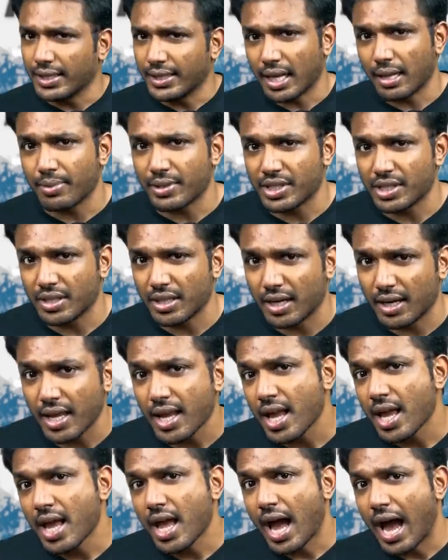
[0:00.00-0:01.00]
ఇట్ అనిపించిందండి
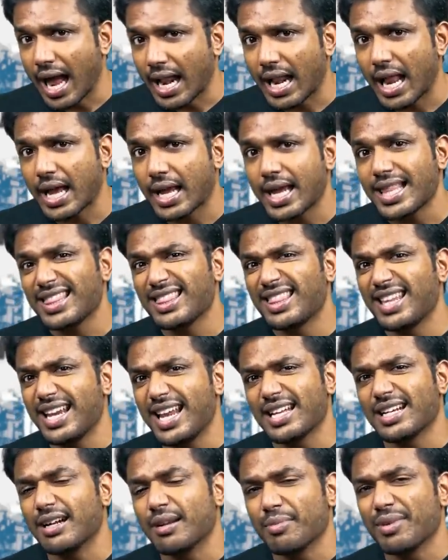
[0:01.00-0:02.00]
అలాగే త్రీ
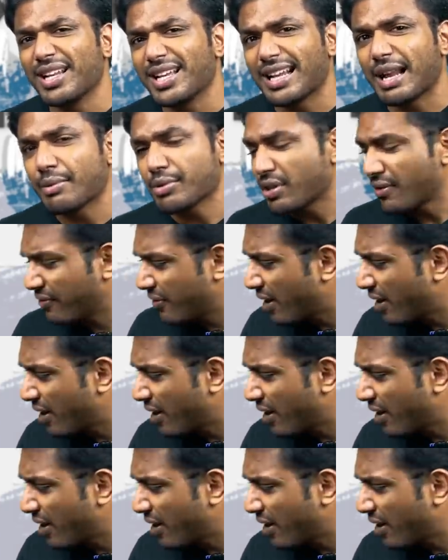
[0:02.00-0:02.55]
హండ్రెడ్ మిల్లీగ్రామ్స్ ఆఫ్